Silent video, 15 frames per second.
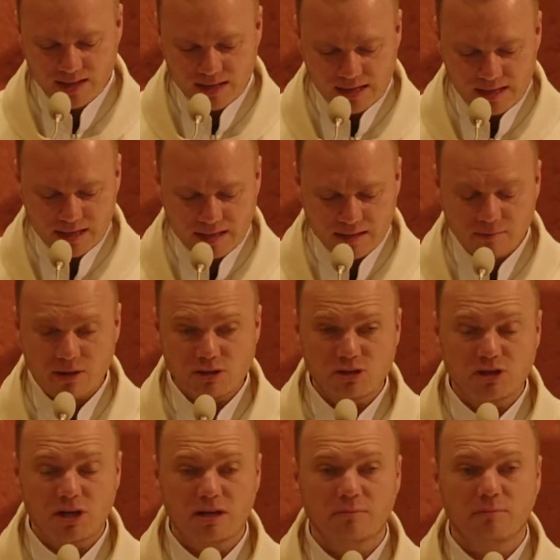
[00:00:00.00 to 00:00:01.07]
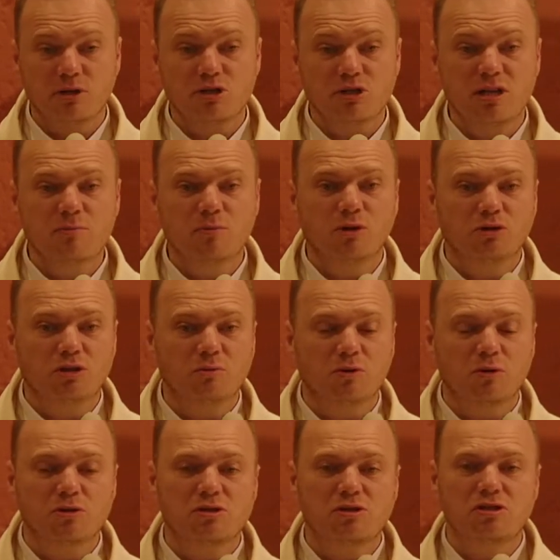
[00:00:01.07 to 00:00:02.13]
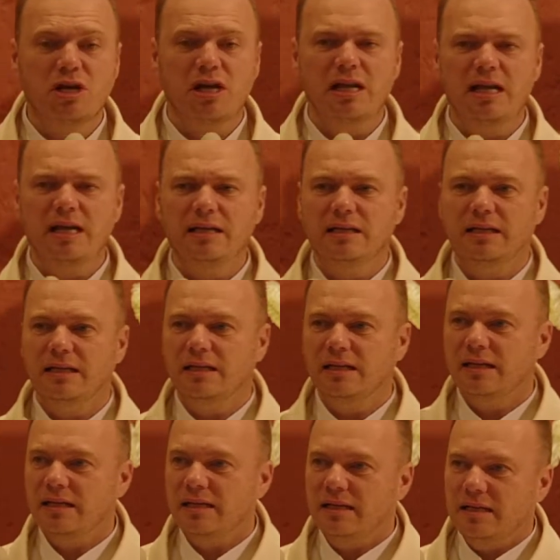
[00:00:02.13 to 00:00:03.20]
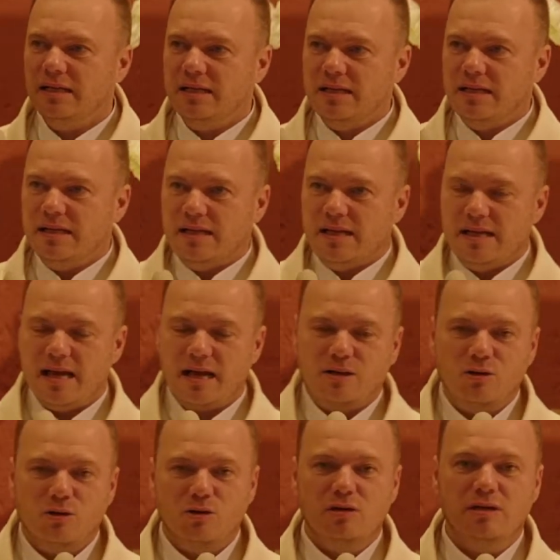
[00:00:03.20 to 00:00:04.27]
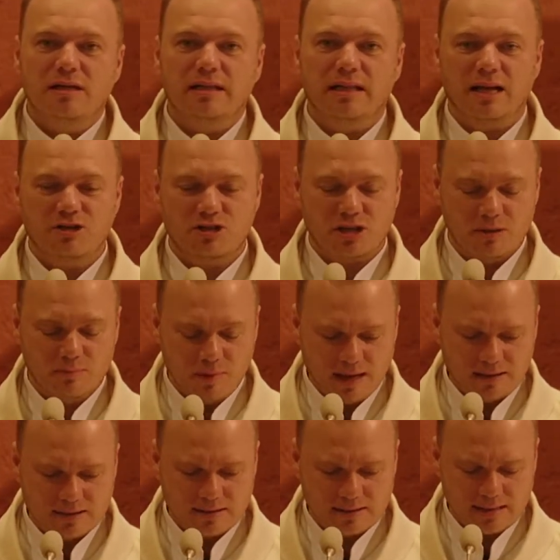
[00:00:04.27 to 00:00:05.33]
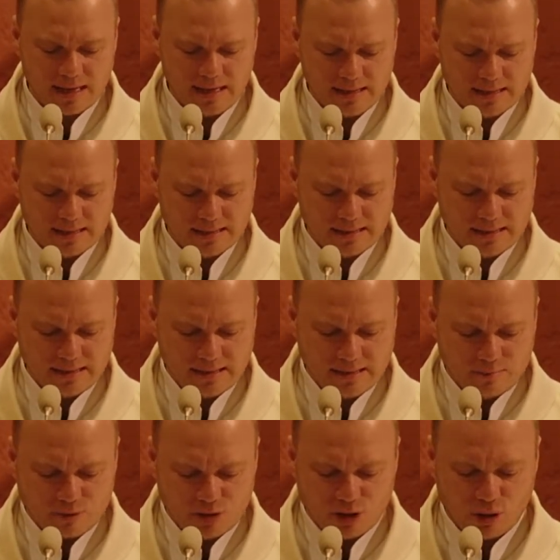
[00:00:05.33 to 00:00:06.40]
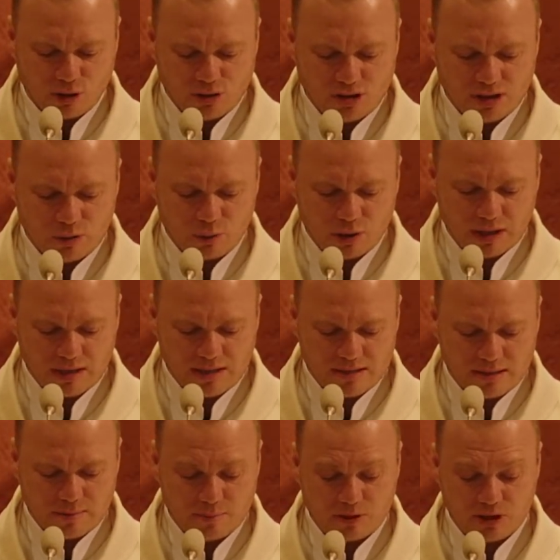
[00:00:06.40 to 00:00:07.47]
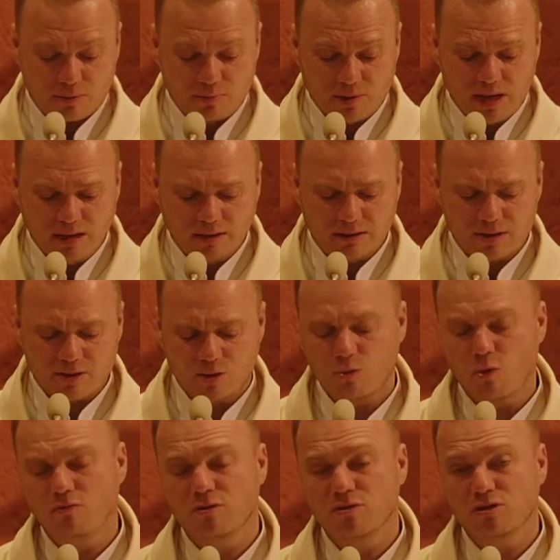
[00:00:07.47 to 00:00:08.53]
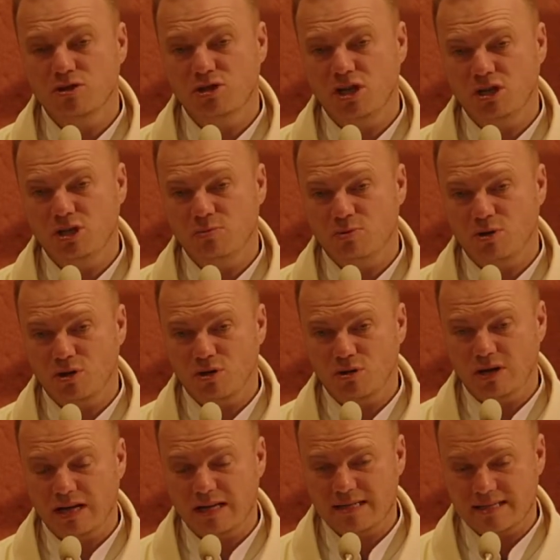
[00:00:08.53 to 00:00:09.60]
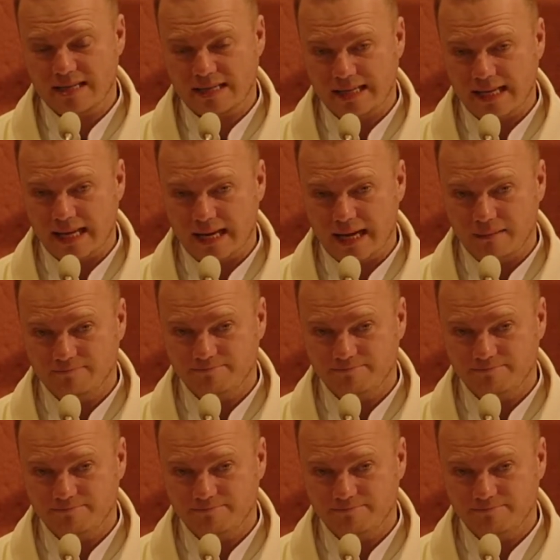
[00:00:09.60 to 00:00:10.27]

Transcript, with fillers: I kiedy właśnie myślimy o tym kościele, jako naszej matce, przychodzi na Eucharystii przepiękne słowo z księgi proroka Ezechiela.